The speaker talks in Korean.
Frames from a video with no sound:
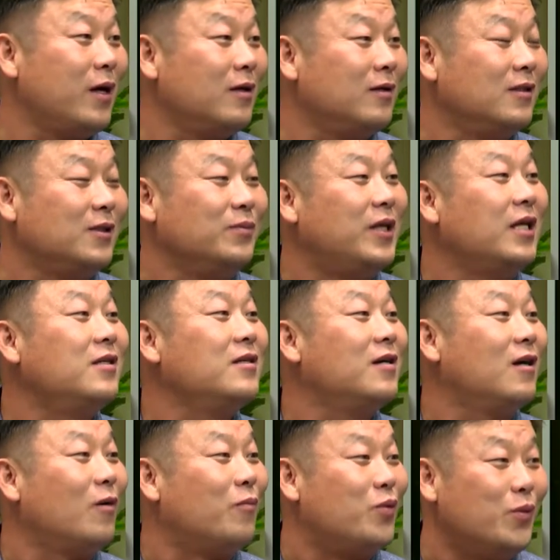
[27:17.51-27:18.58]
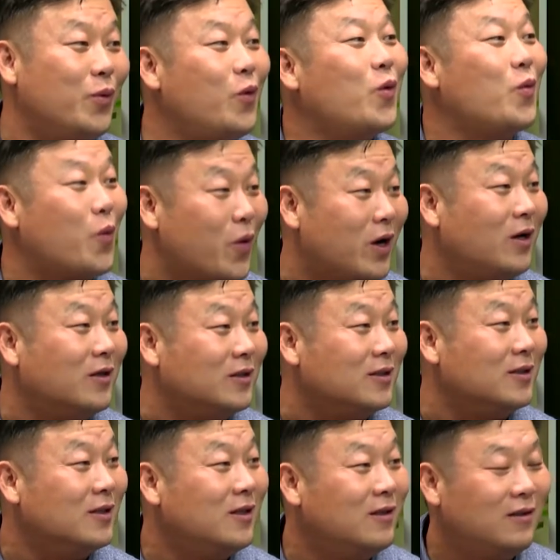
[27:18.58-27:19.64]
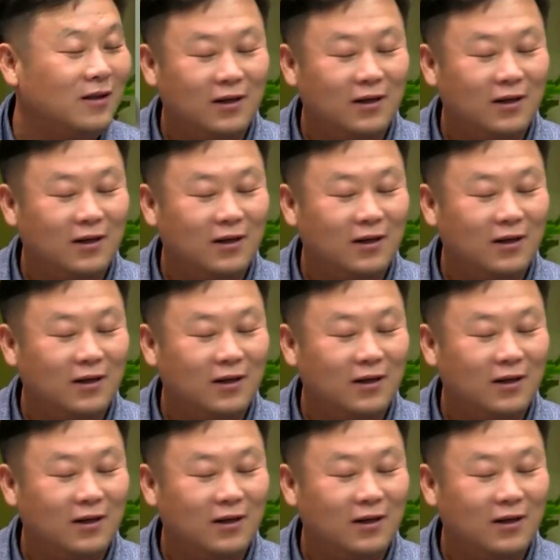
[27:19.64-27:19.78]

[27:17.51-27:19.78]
하는 걸 지금 대선 결과 불복으로 보러 가거든요.